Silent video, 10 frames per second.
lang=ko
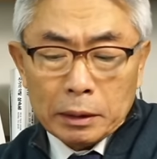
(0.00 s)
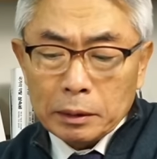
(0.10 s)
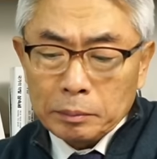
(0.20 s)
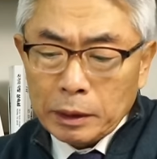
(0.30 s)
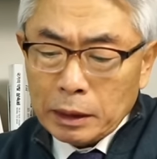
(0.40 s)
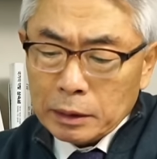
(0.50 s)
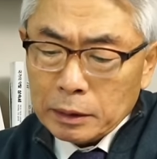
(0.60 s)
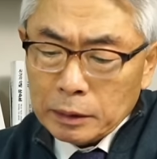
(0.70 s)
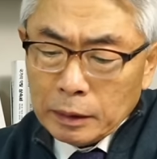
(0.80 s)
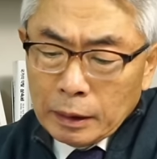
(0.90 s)
그런
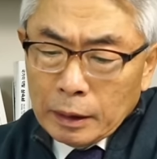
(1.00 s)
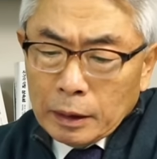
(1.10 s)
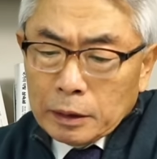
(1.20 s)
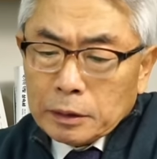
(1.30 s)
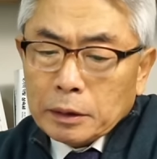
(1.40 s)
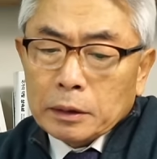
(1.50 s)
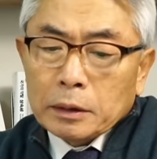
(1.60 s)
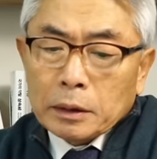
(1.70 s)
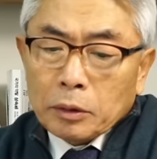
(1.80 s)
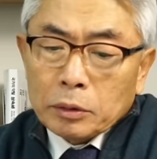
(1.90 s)
면에서
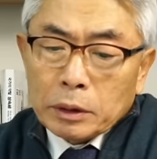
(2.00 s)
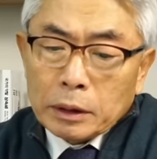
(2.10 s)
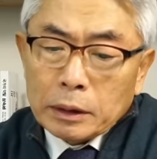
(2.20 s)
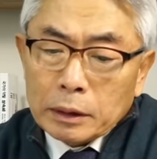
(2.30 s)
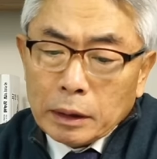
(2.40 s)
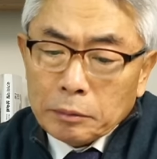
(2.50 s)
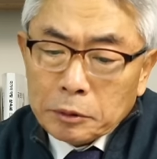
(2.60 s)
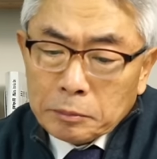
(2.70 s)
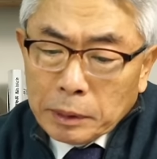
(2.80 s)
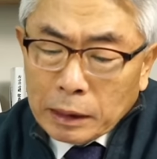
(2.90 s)
저는 오늘의 그
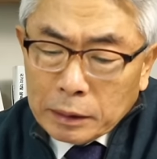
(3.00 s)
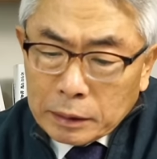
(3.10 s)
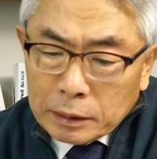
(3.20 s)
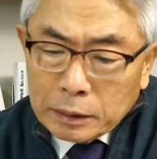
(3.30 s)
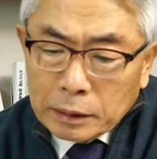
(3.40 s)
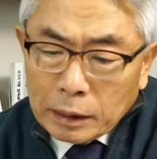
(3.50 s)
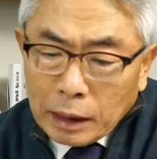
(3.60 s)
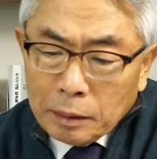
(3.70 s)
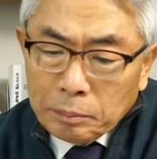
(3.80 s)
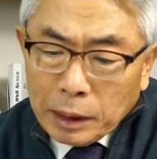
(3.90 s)
대법원 판결이 정당한